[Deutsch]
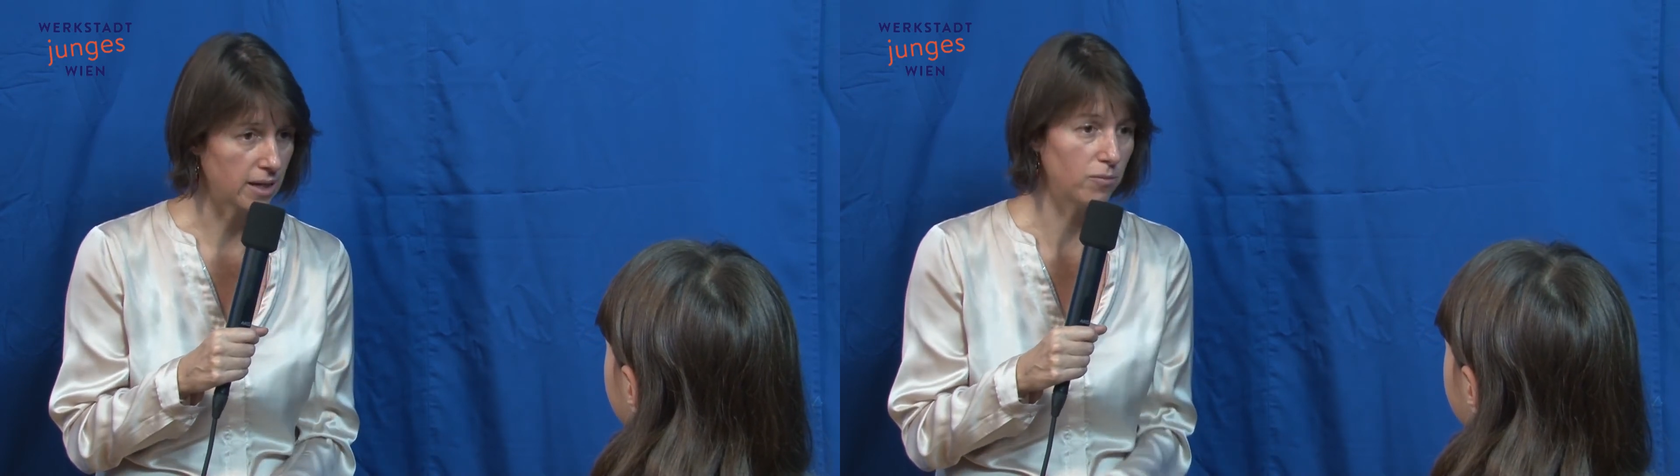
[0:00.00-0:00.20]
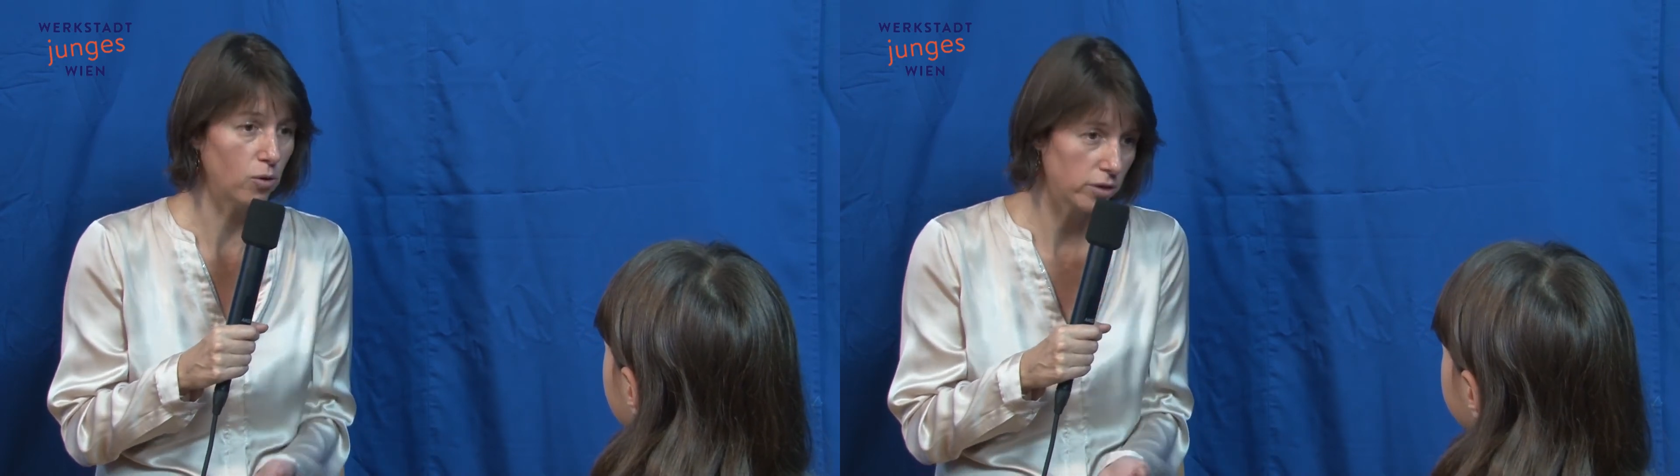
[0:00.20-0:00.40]

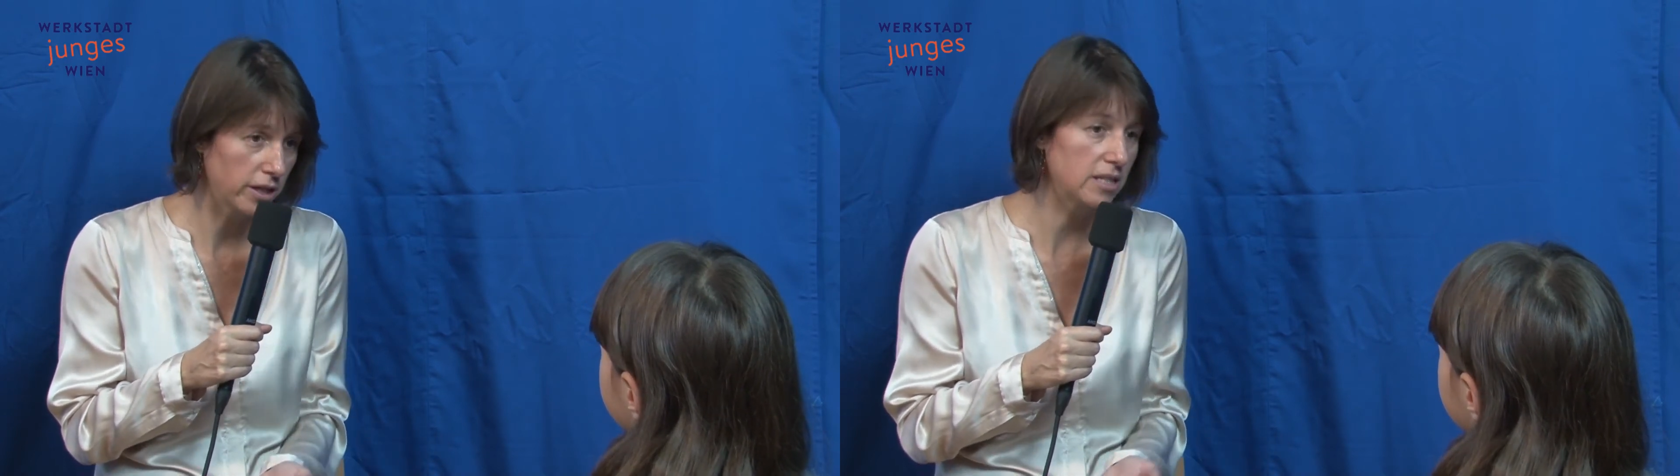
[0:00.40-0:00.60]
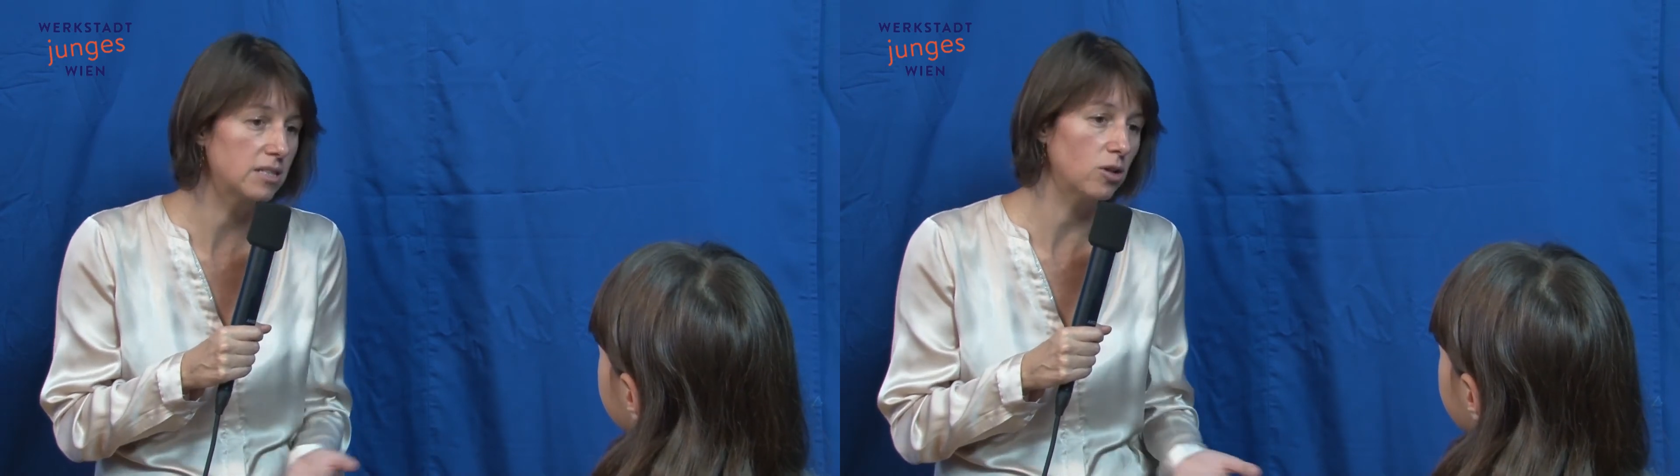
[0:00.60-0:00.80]
Am
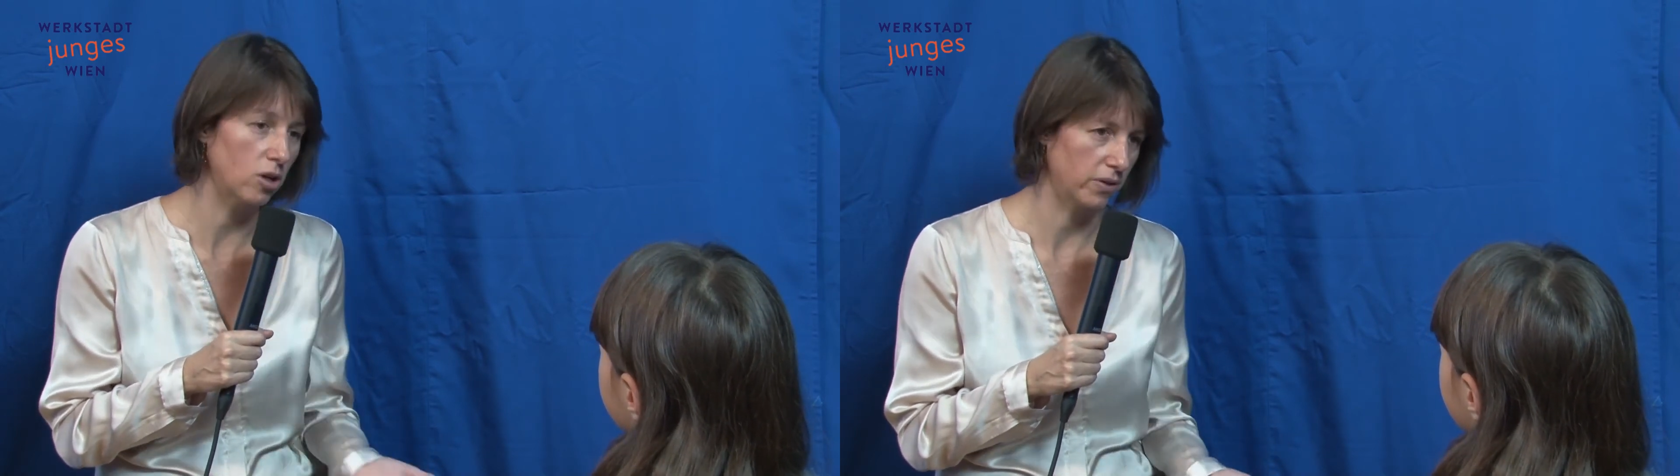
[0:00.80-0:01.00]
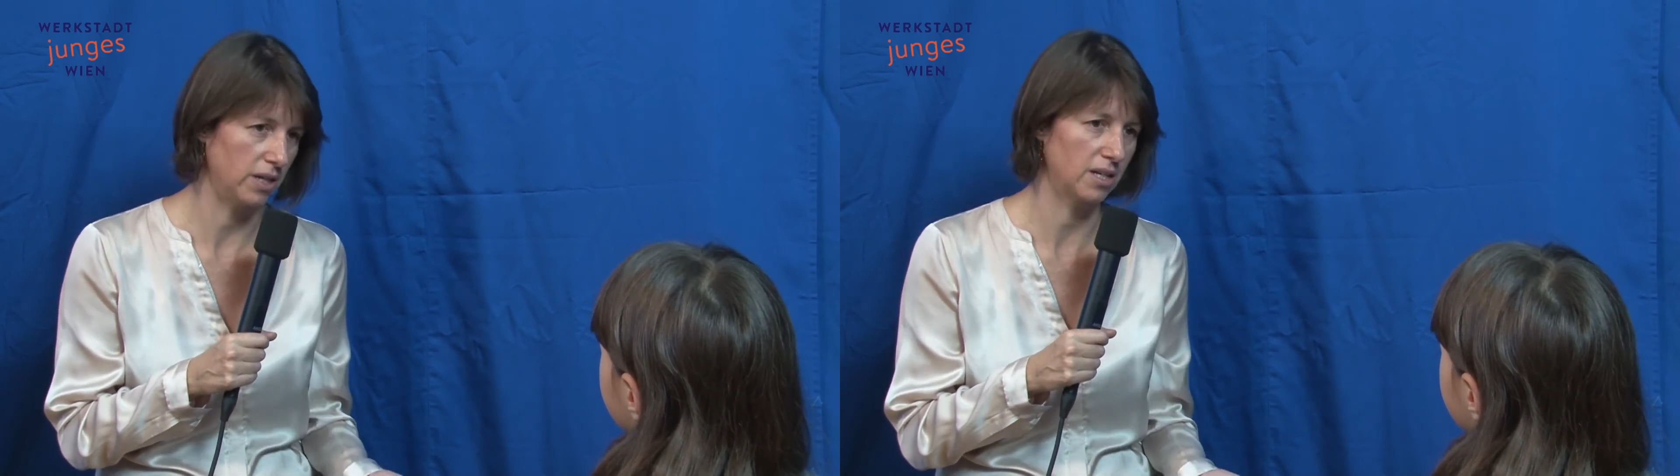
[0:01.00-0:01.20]
Wochenende sind
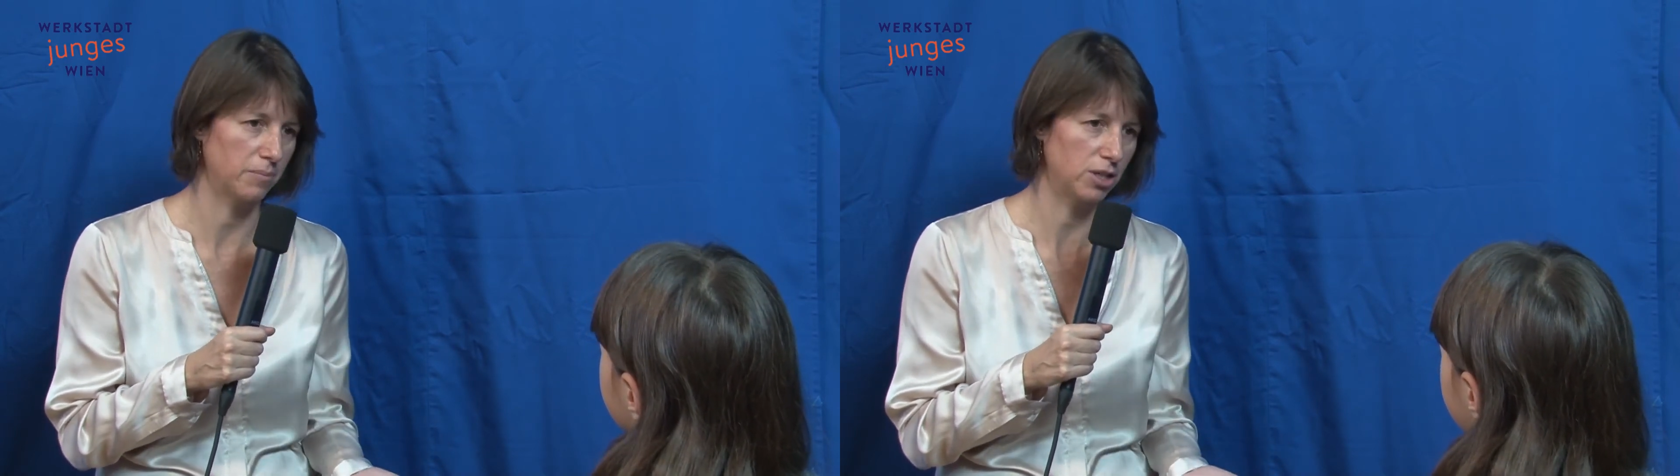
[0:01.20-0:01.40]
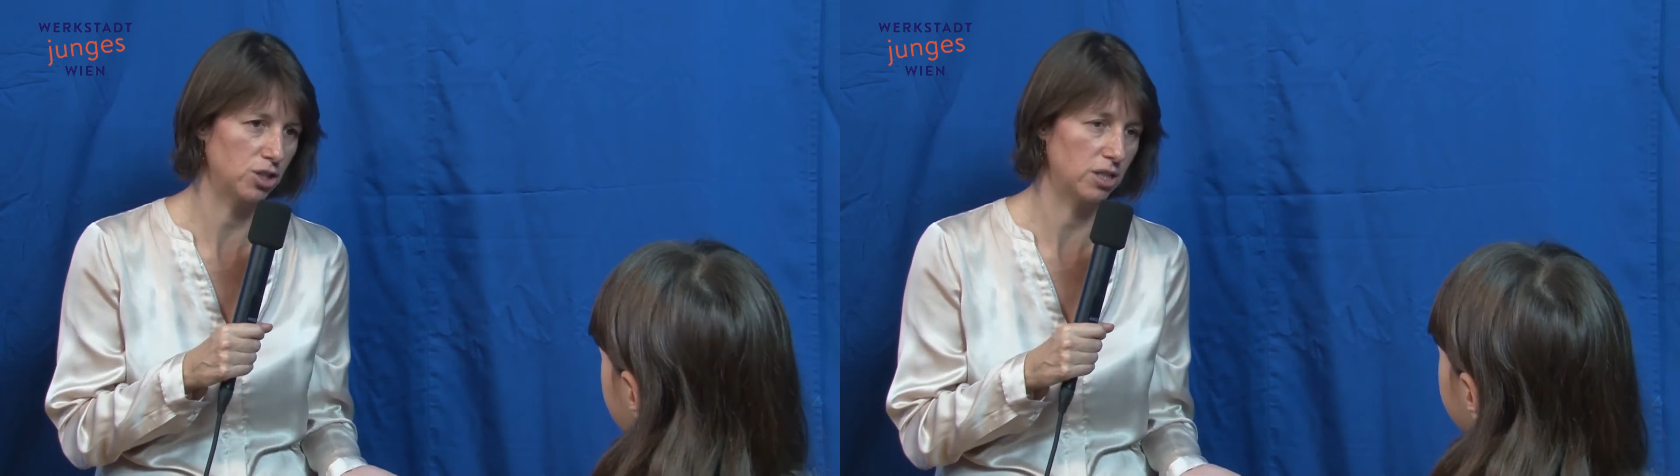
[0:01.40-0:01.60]
auch weniger
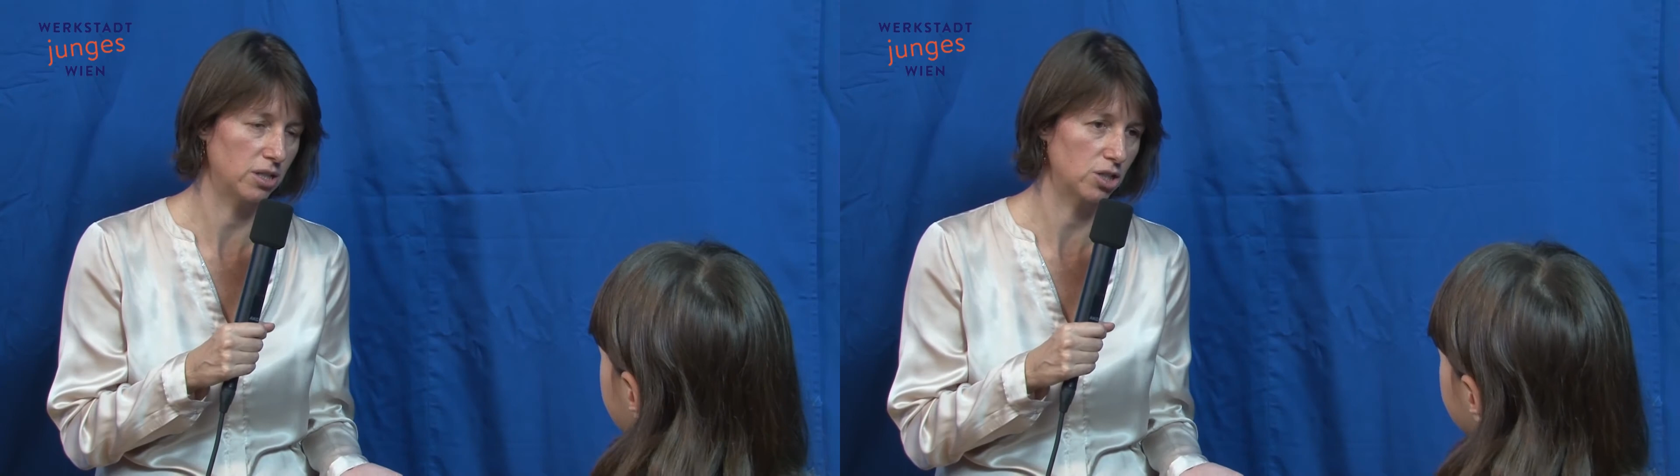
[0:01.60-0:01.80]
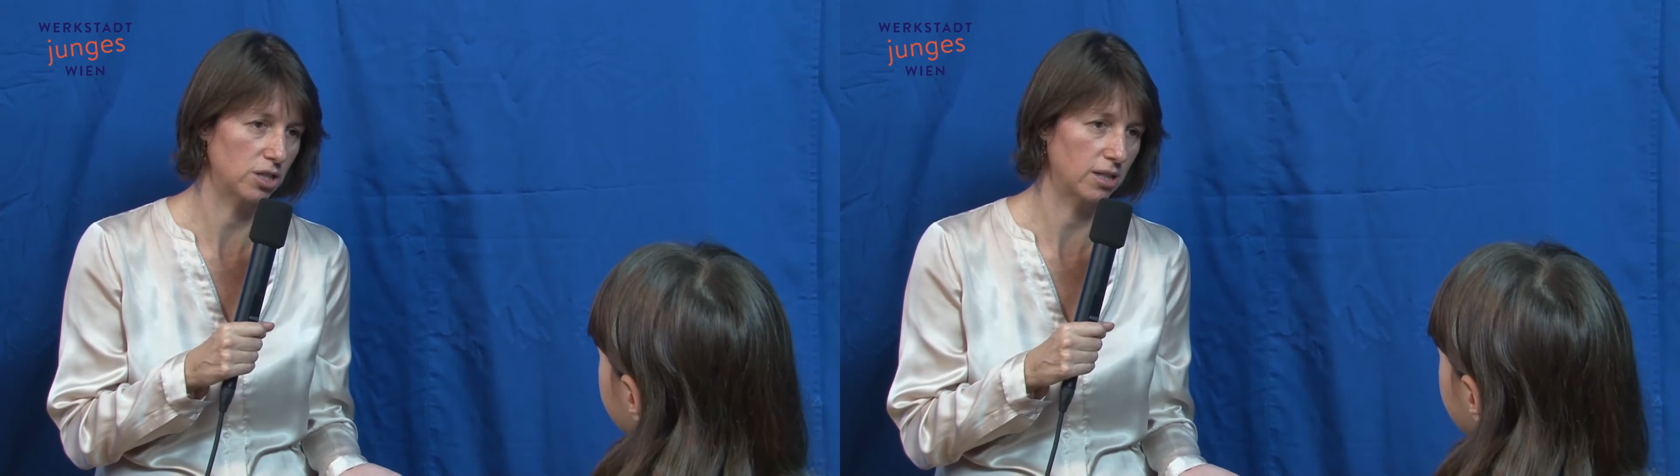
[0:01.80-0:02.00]
Menschen in
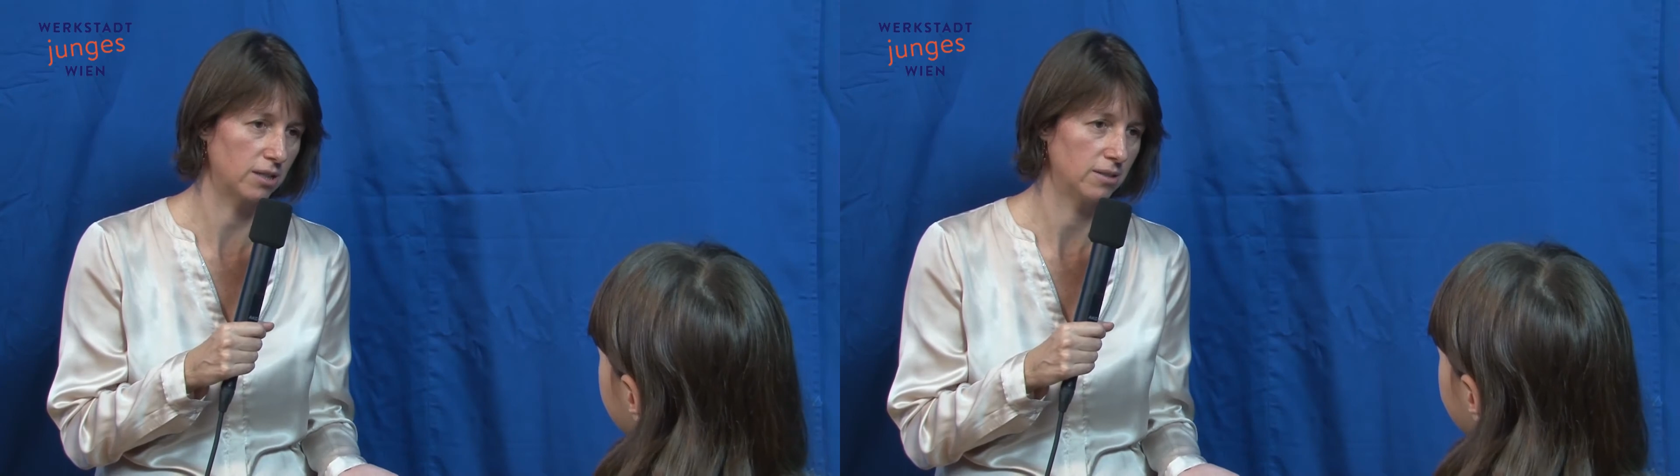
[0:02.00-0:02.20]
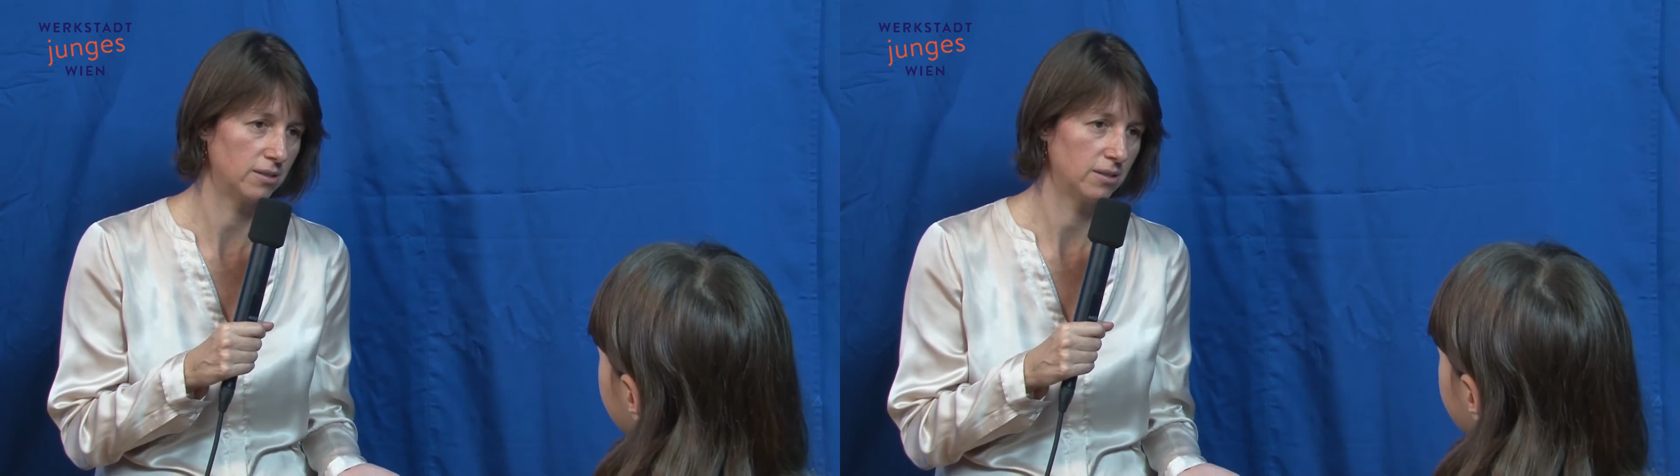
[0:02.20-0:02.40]
der Stadt.